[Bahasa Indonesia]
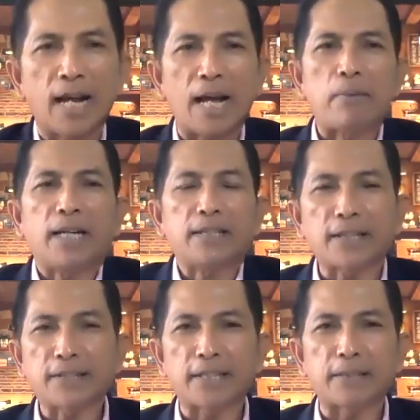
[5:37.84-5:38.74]
Apakah
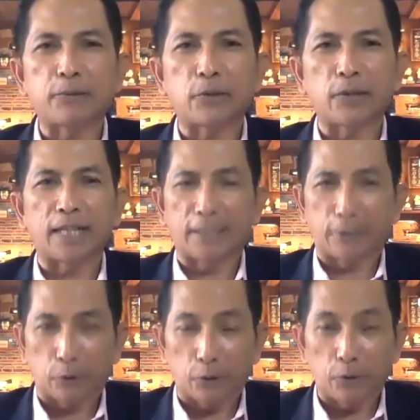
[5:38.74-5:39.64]
transaksi mencurigakan
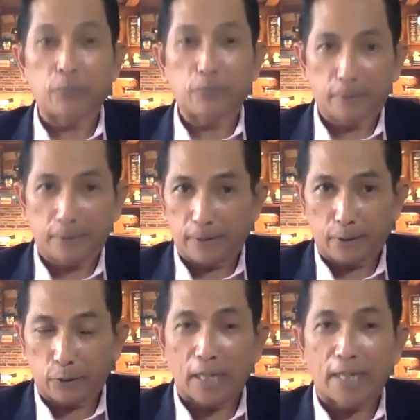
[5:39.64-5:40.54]
itu itu
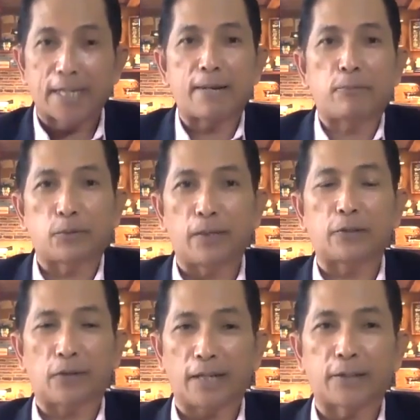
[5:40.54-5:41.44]
tadi 69
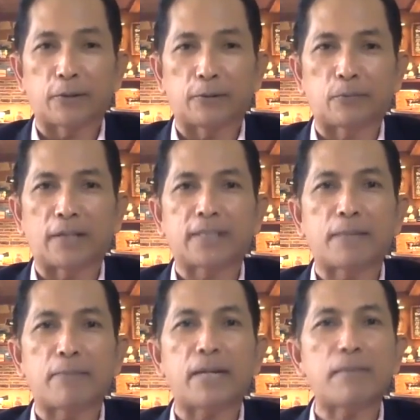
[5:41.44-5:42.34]
orang itu. Nah,
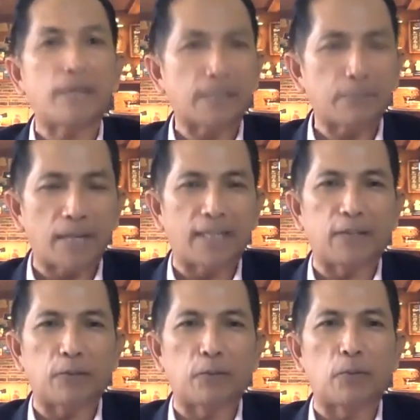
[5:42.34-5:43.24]
sampai kemarin pagi
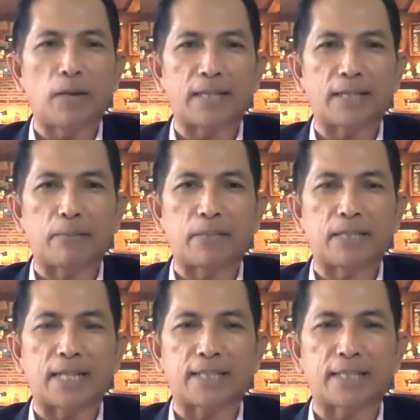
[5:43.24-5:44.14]
itu belum ada
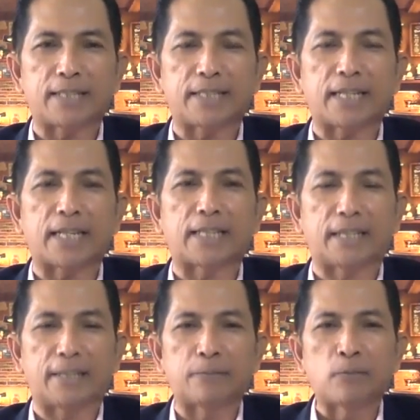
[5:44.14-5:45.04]
penjelasan secara
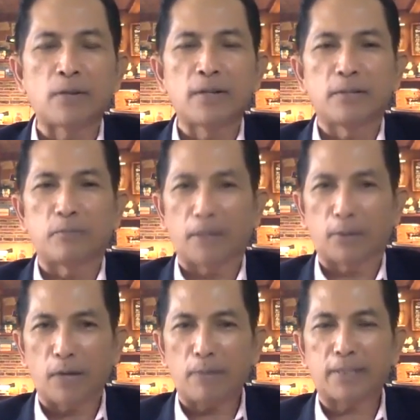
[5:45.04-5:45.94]
detail.
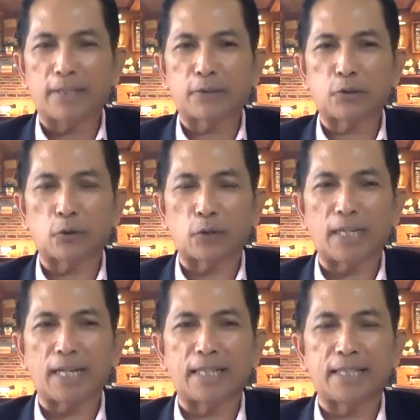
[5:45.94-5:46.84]
Barulah pada sore
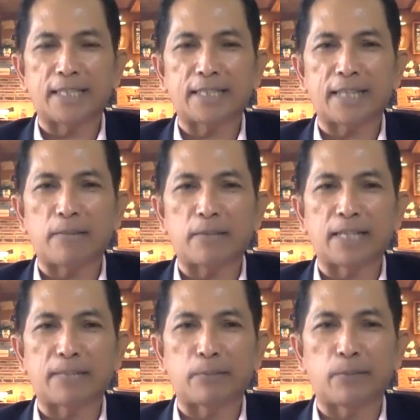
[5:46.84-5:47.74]
harinya setelah
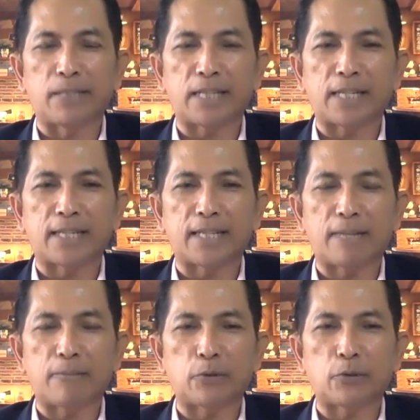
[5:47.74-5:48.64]
menjadi pembicara di
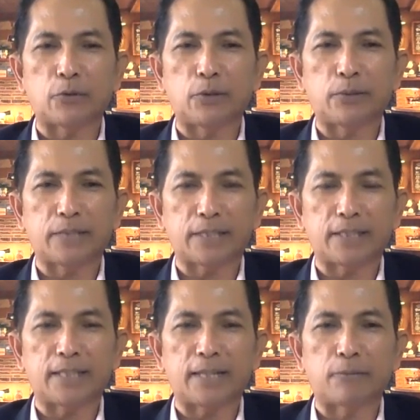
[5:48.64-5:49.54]
kampus Universitas
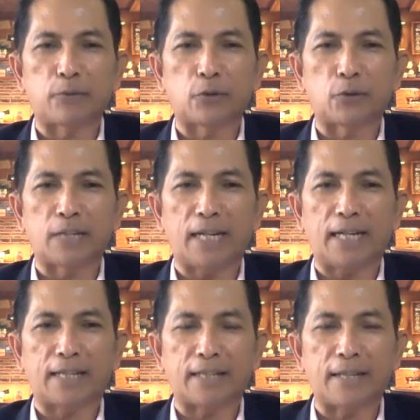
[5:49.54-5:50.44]
Islam
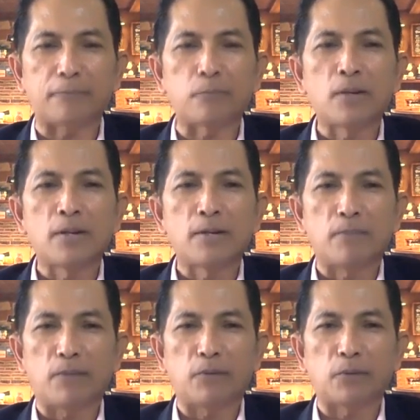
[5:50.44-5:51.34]
Yogyakarta,
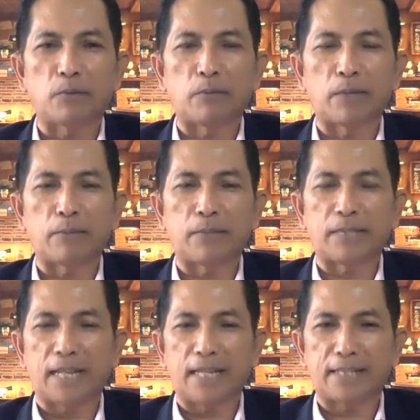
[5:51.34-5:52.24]
Mahfud memberi
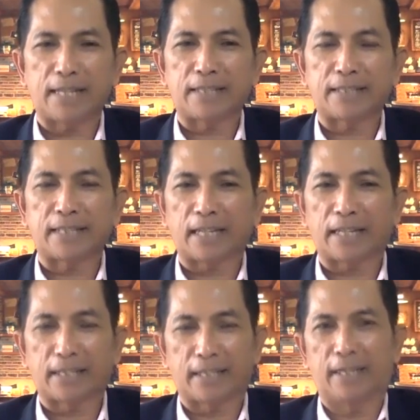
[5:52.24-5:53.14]
penjelasan secara
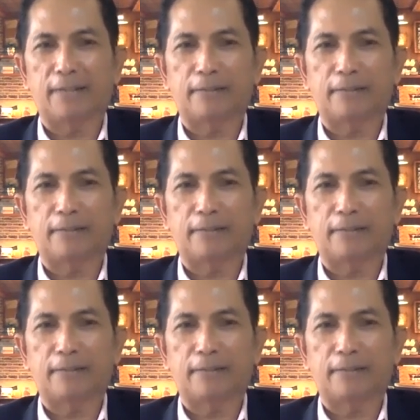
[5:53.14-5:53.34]
detail.